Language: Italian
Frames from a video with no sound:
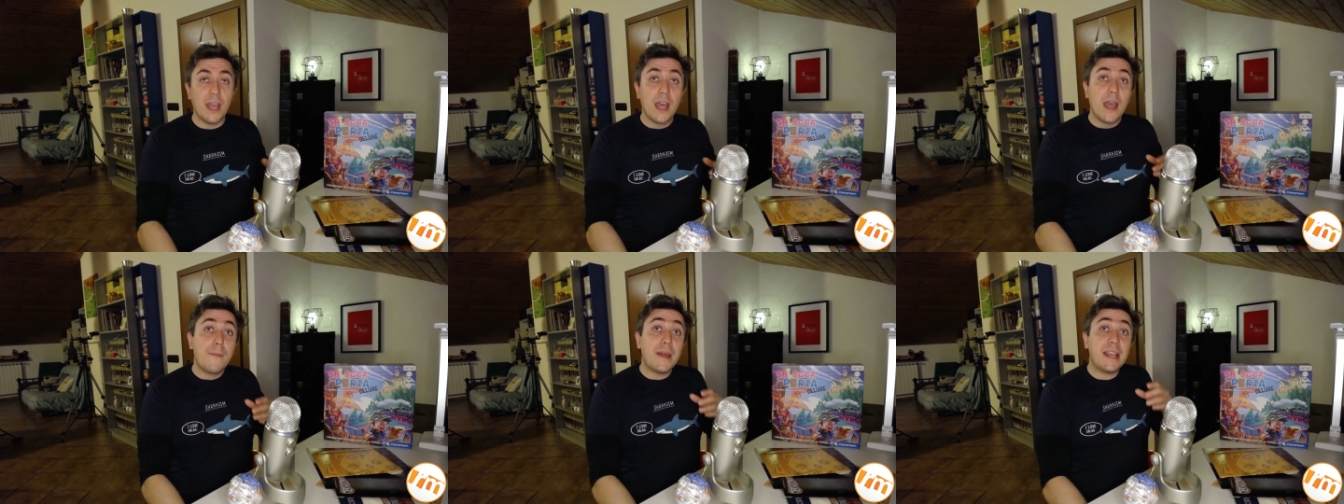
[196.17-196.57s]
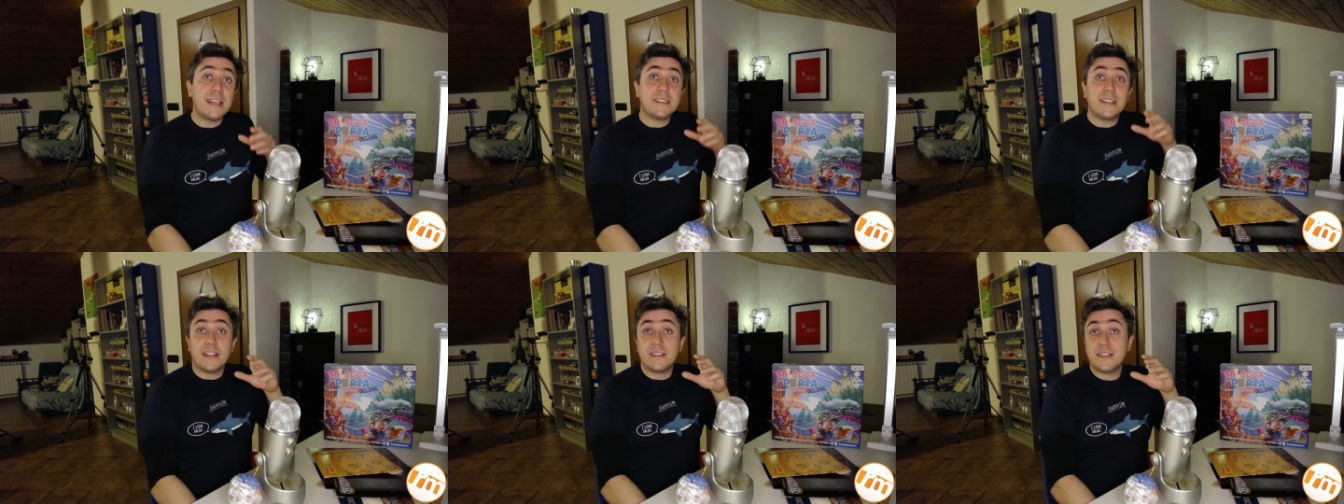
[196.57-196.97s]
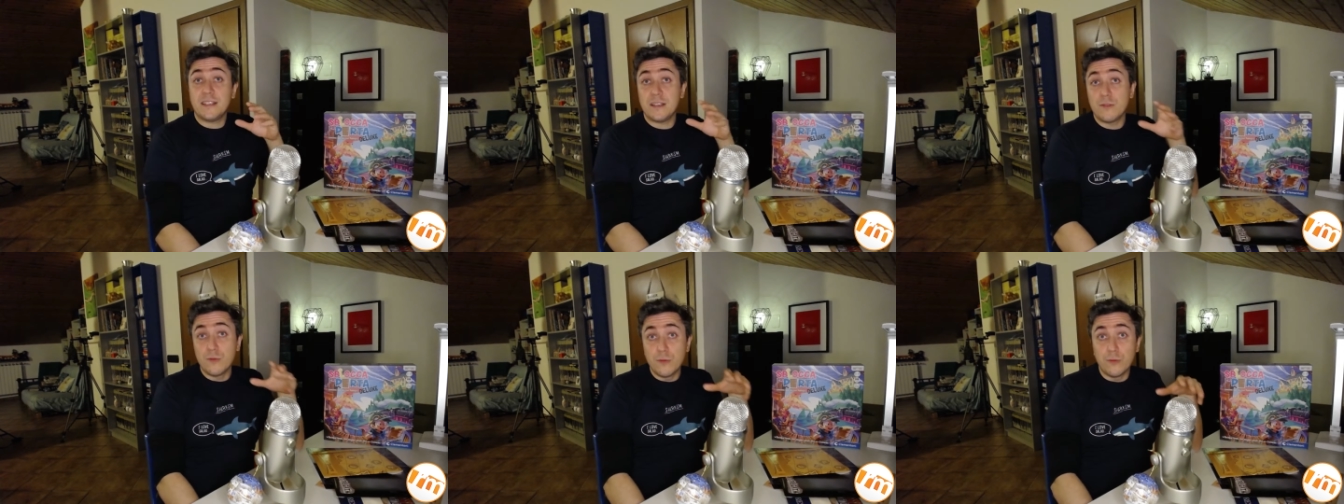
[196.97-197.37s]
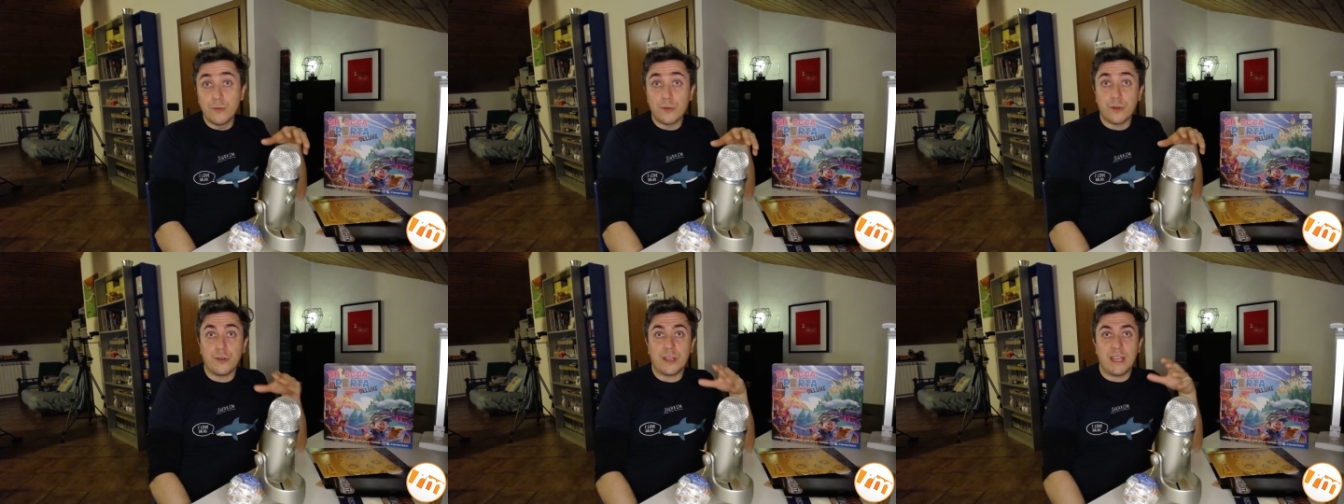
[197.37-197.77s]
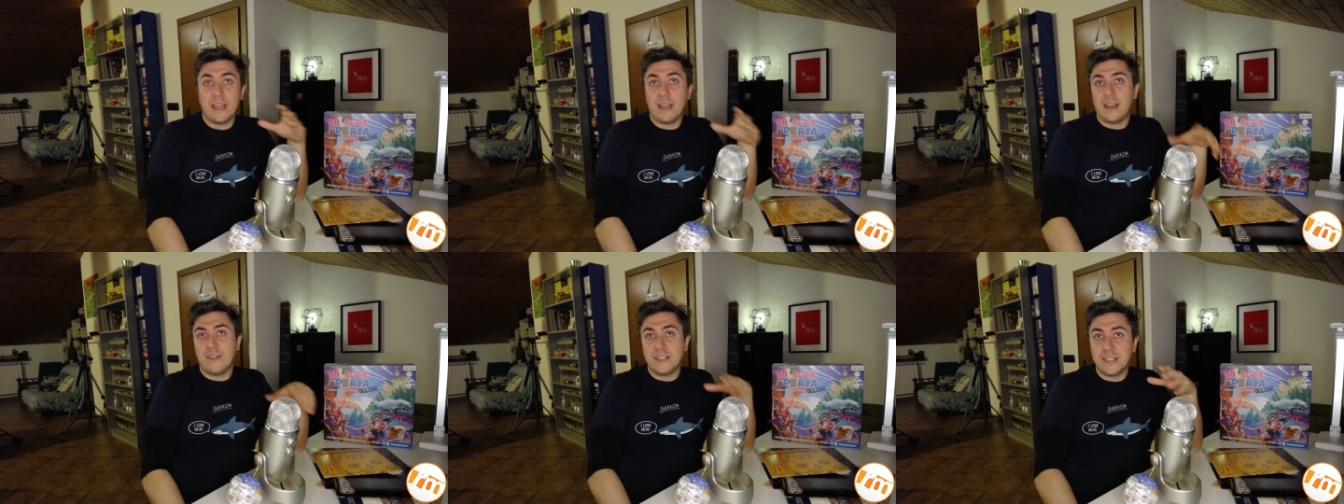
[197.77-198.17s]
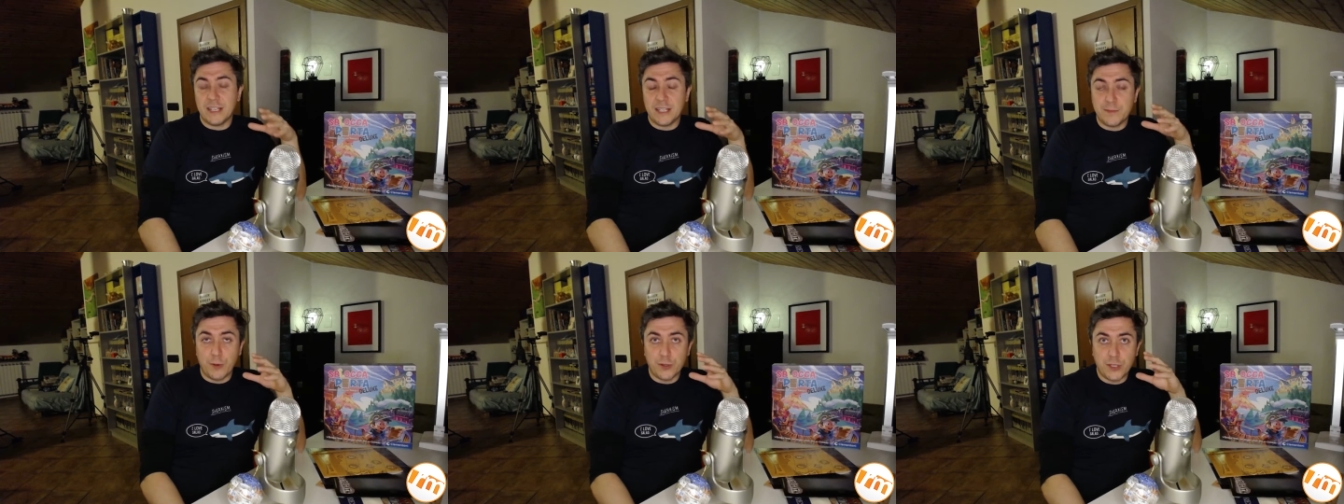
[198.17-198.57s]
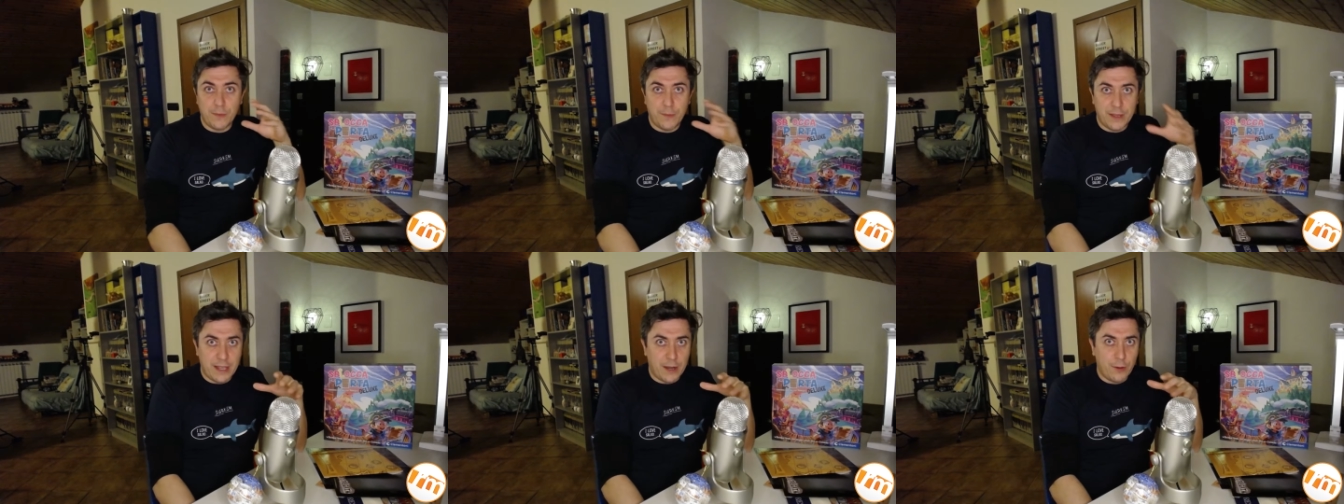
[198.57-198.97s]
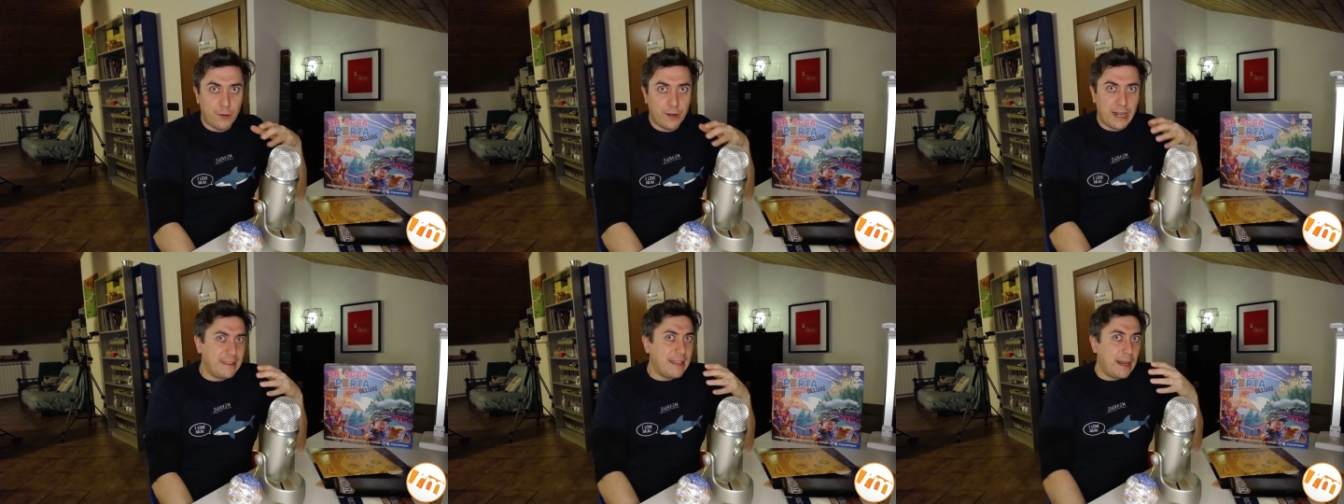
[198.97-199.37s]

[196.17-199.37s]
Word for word: per essere sicuro che avessi risposto in maniera corretta,